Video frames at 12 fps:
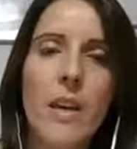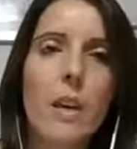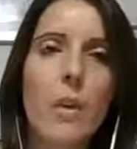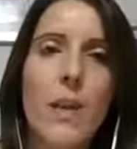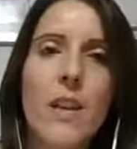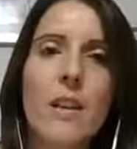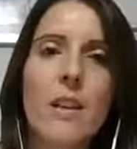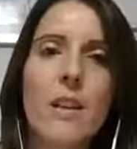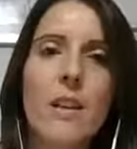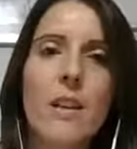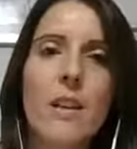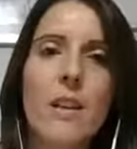Eu ainda
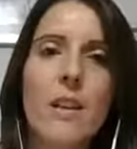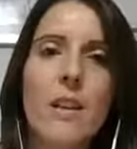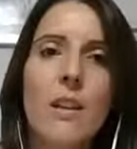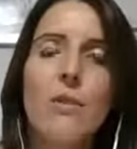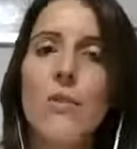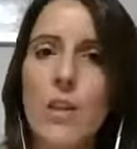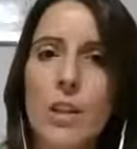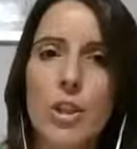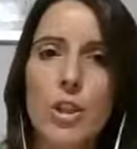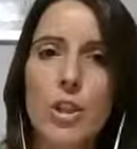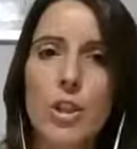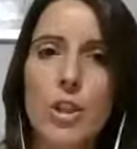não.
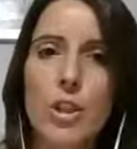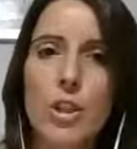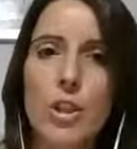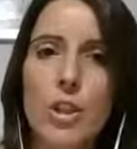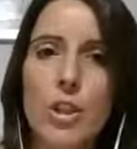Porque.